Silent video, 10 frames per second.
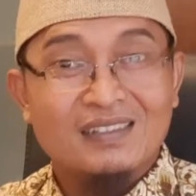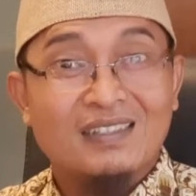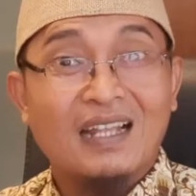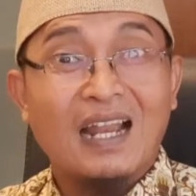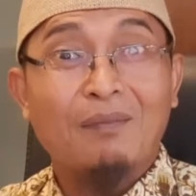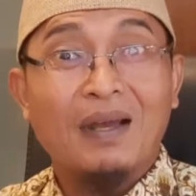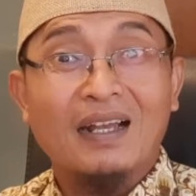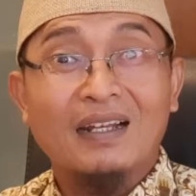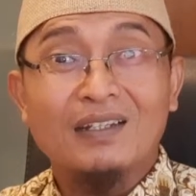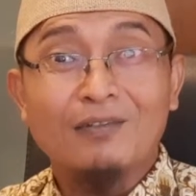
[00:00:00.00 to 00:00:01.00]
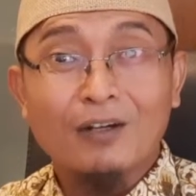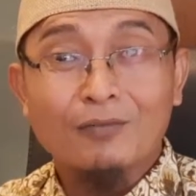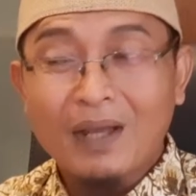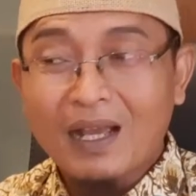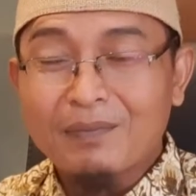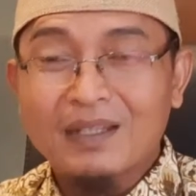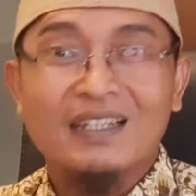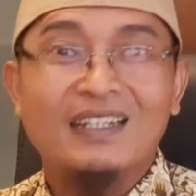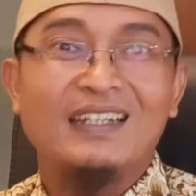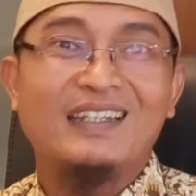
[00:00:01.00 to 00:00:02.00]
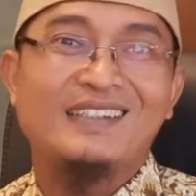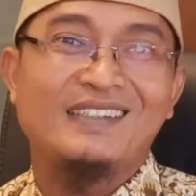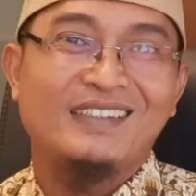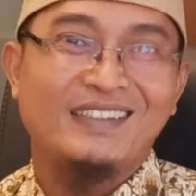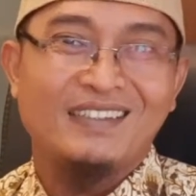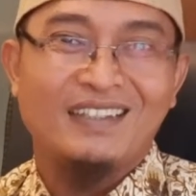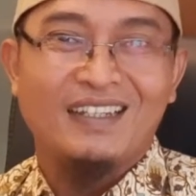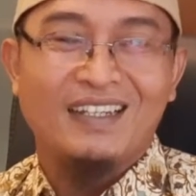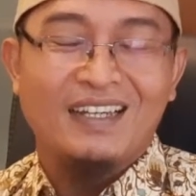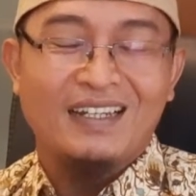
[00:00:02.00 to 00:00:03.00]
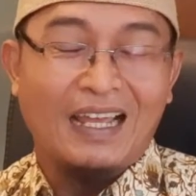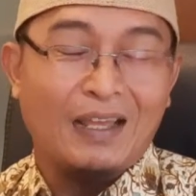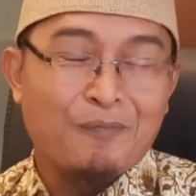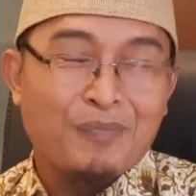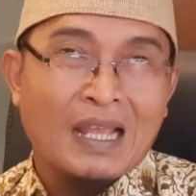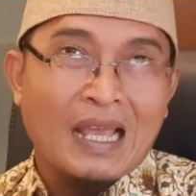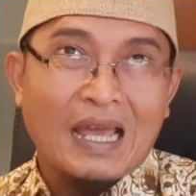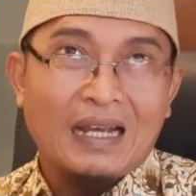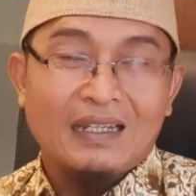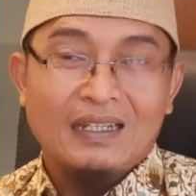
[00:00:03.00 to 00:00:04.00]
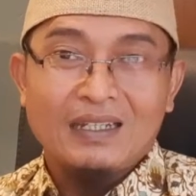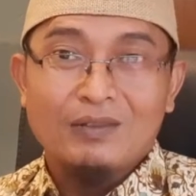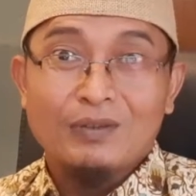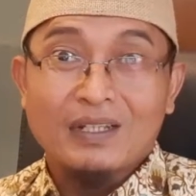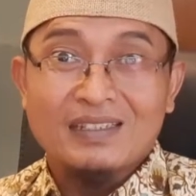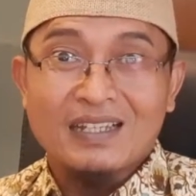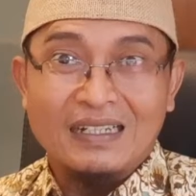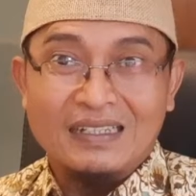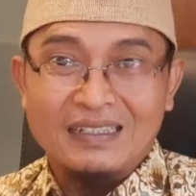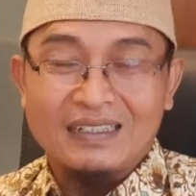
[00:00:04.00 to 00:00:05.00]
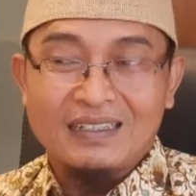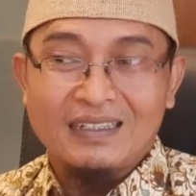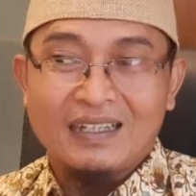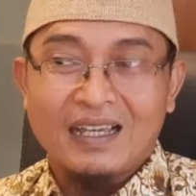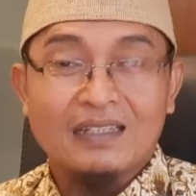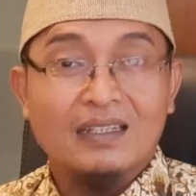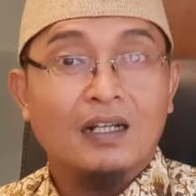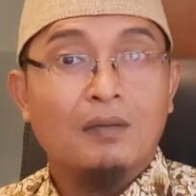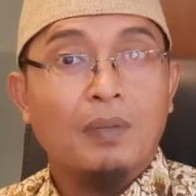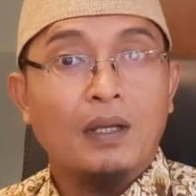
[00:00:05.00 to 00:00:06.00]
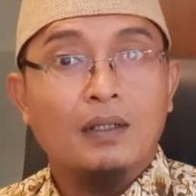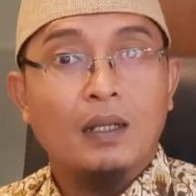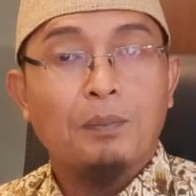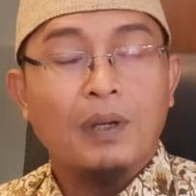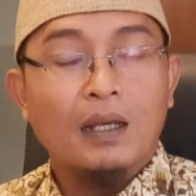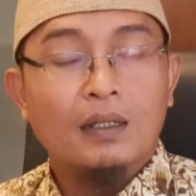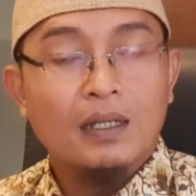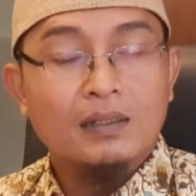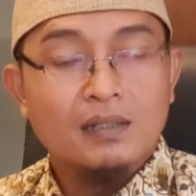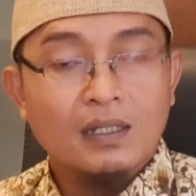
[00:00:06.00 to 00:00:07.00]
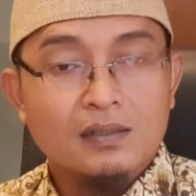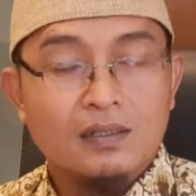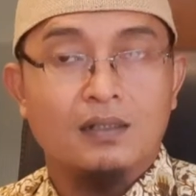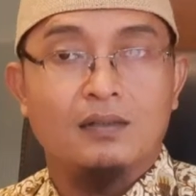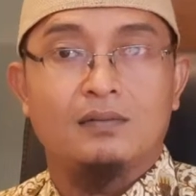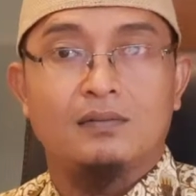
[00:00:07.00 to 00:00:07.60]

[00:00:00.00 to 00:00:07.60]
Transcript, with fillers: setelah makan di warung Pak Ahmad ini. Nah, hal ini tuh terjadi hanya kepada pelanggan saja